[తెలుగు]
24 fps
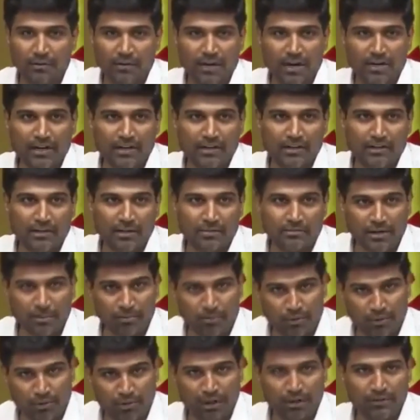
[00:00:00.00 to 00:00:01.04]
వివరాలు అడిగితే
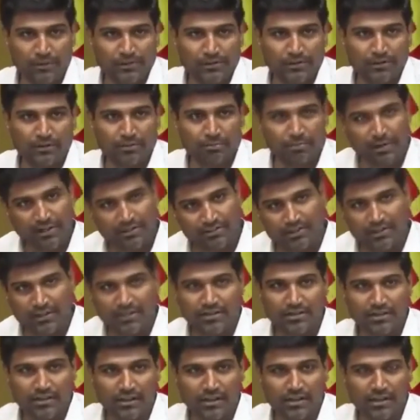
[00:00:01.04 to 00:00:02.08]
తప్పకుండా ఇస్తాం
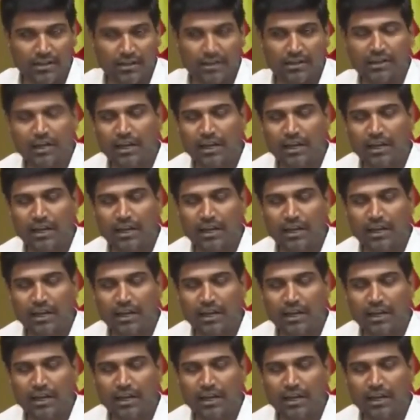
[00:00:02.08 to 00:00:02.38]
పరిశీలించండి